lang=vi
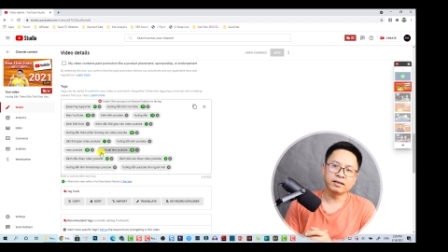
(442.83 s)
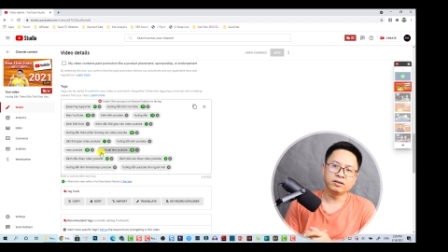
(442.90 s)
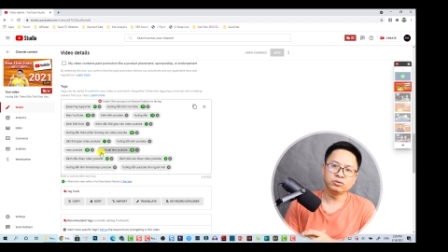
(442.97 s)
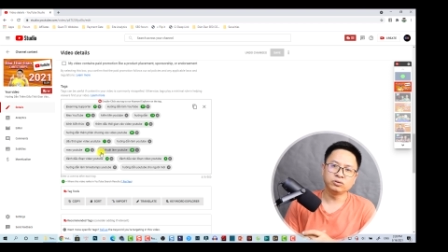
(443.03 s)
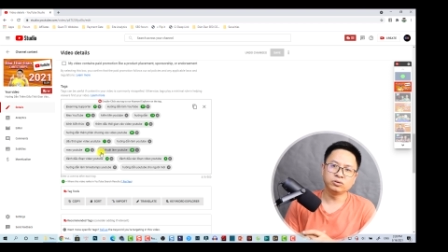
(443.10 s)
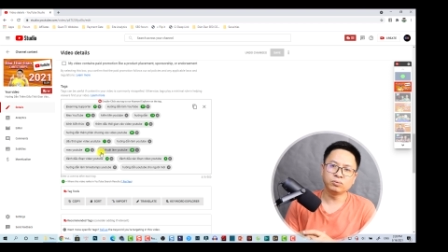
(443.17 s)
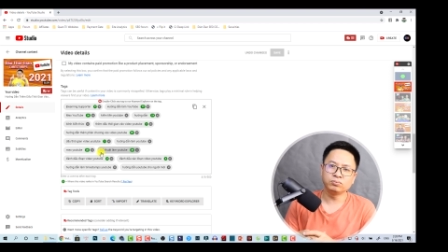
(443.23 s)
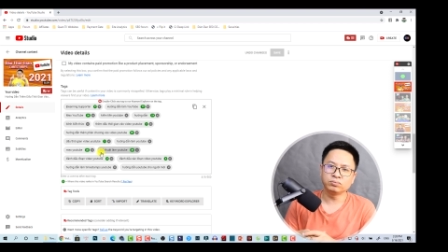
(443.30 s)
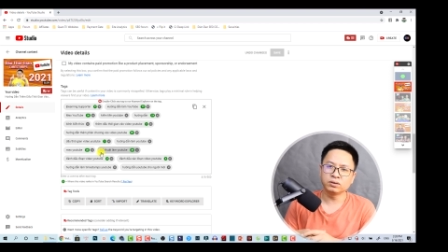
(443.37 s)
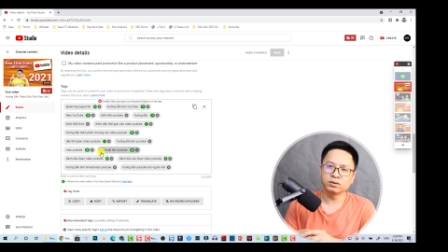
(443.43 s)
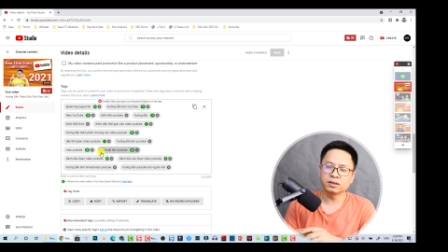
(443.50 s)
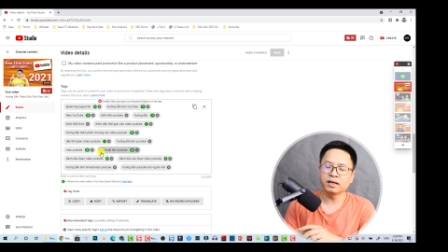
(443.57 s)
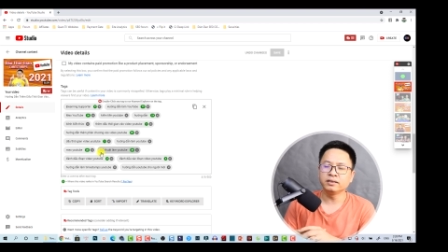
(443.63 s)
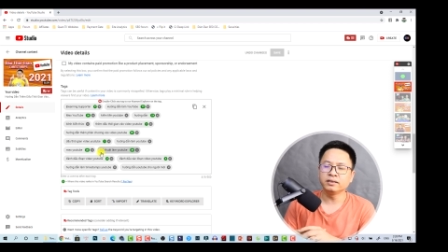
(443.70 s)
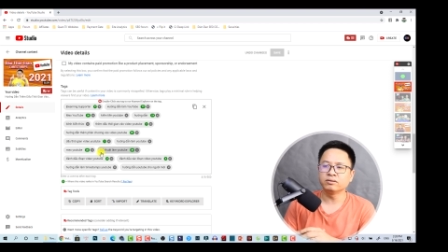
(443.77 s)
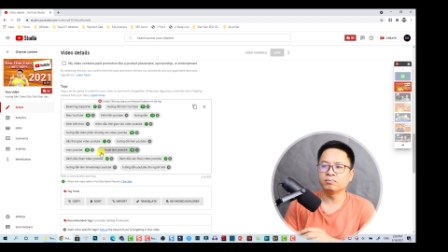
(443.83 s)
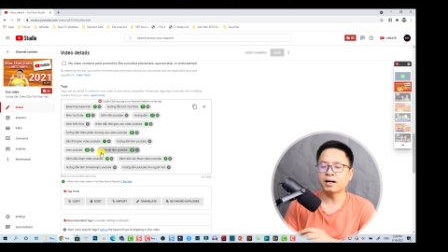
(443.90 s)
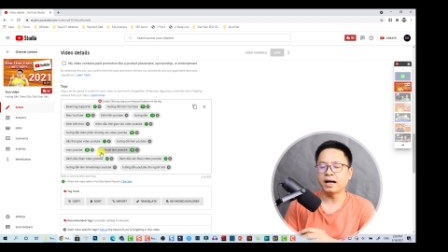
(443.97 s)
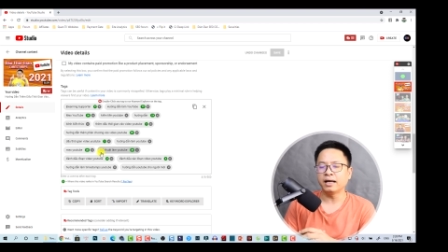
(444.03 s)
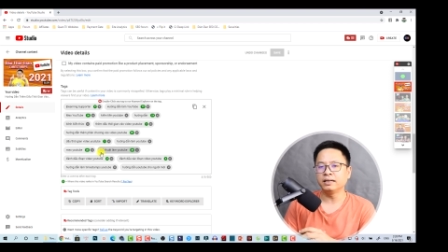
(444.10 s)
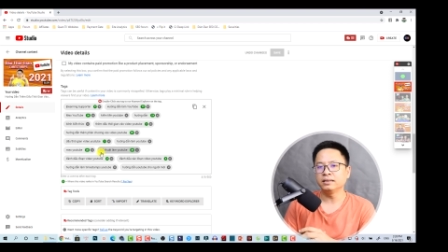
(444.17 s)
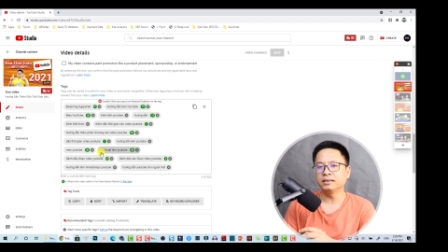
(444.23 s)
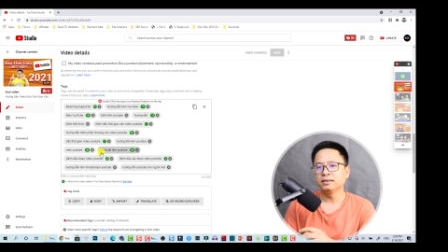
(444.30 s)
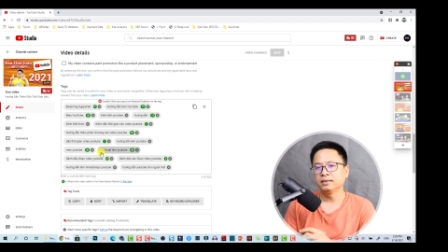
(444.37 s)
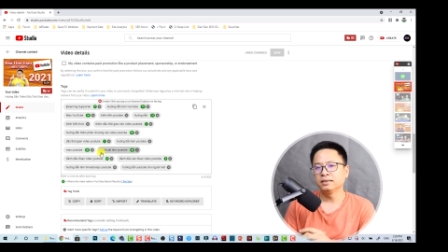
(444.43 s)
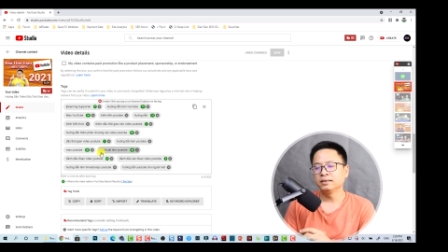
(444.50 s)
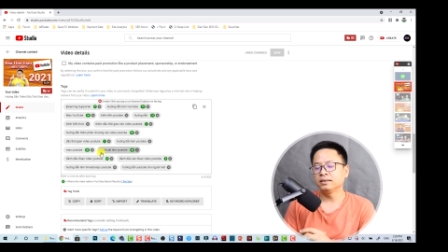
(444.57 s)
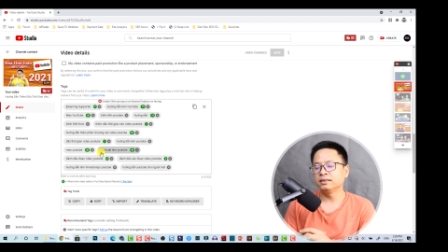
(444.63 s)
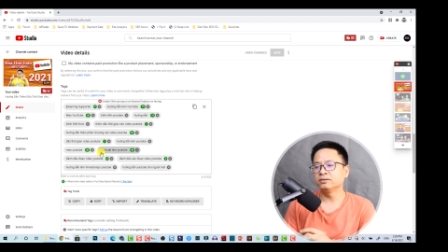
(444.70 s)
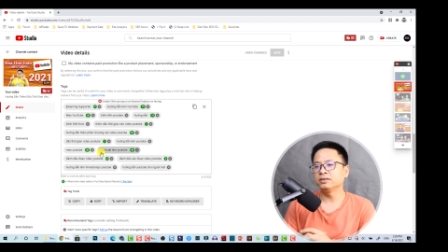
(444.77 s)
cái nội dung kênh của bạn ấy,
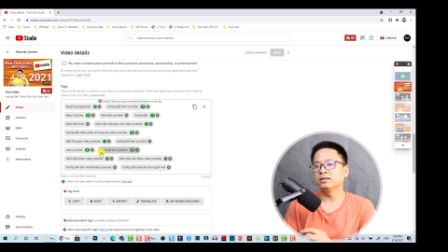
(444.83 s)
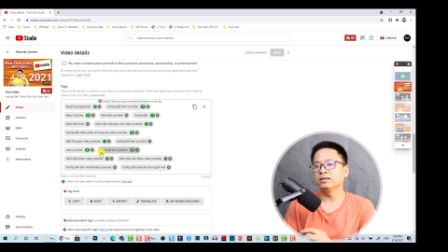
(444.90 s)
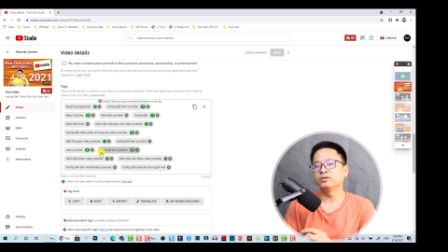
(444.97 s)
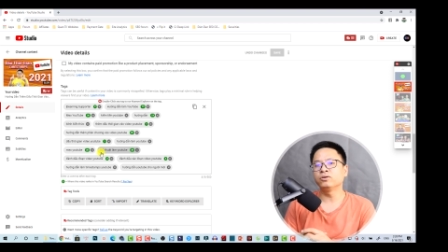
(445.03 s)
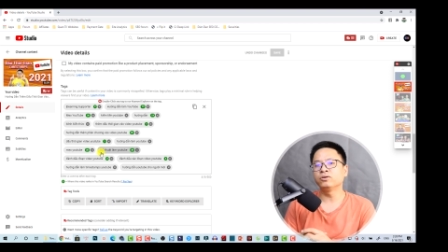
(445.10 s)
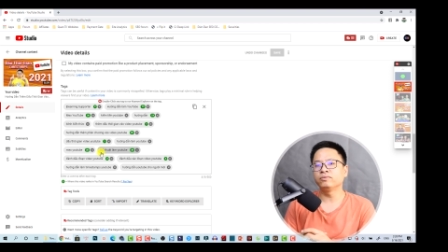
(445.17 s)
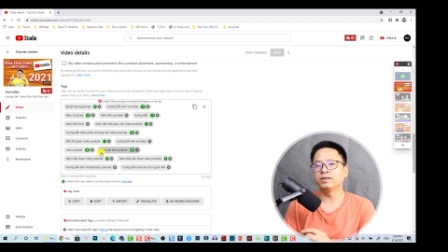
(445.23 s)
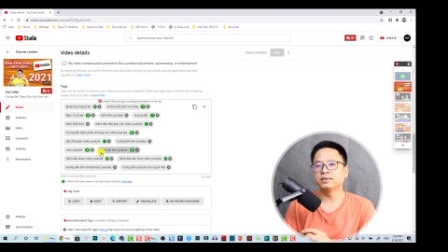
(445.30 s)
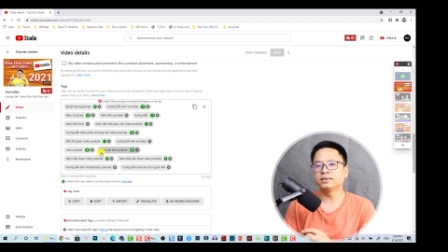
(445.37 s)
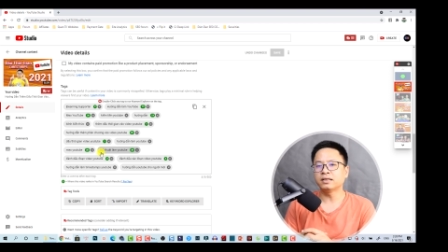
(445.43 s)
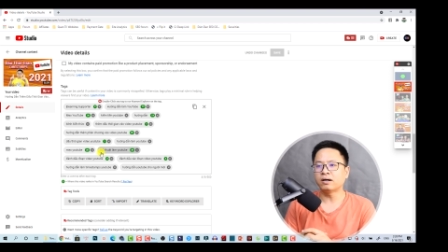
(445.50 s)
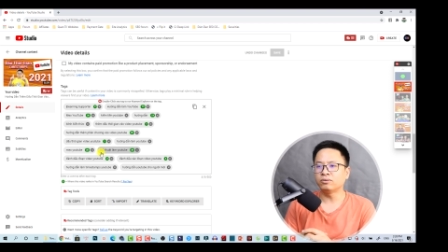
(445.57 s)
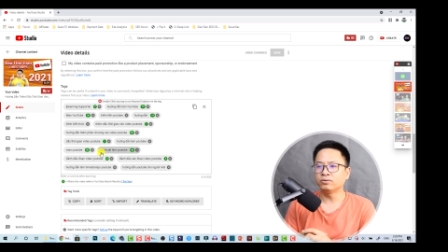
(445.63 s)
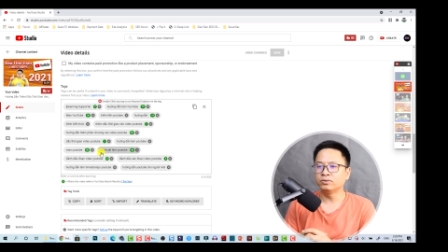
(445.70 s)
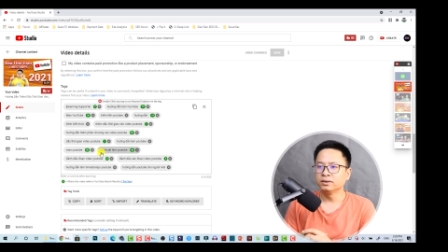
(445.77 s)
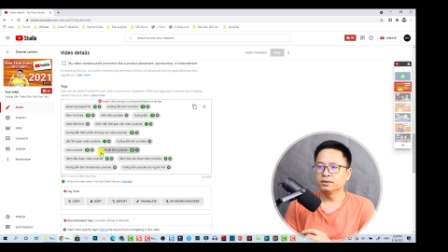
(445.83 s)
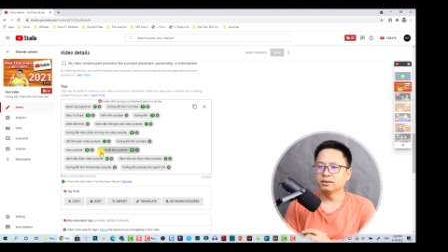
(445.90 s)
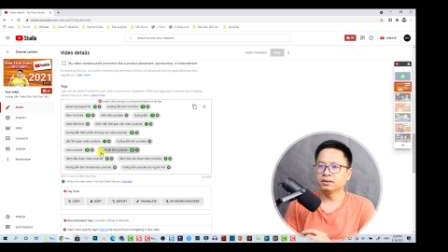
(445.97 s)
thì nó sẽ tốt về sau.